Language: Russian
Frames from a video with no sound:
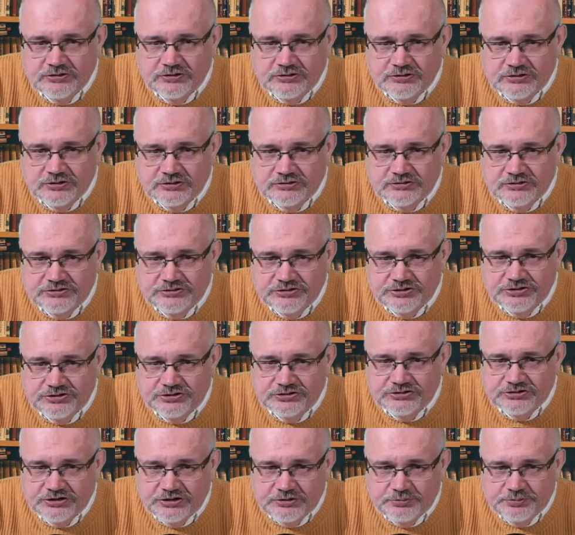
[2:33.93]
Когда не
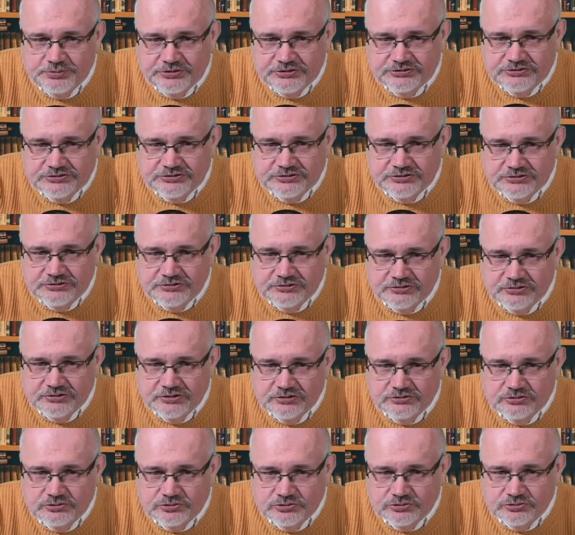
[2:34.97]
Китай присоединил
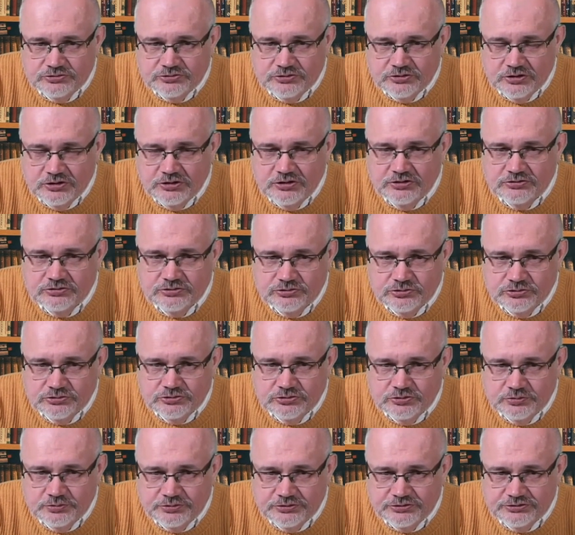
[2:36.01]
Гонконг, а
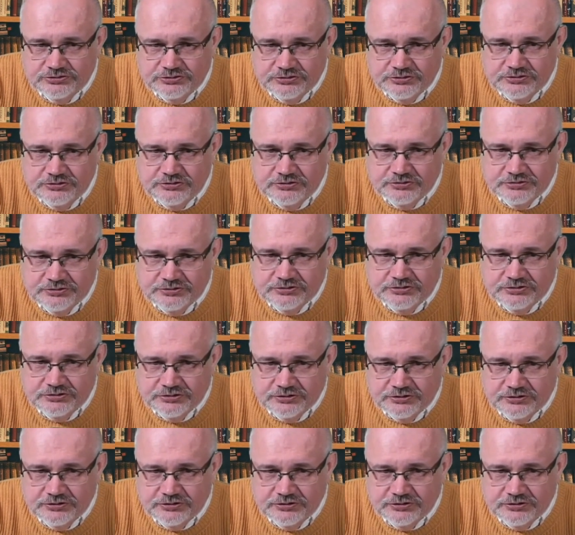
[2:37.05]
Гонконг присоединил Китай.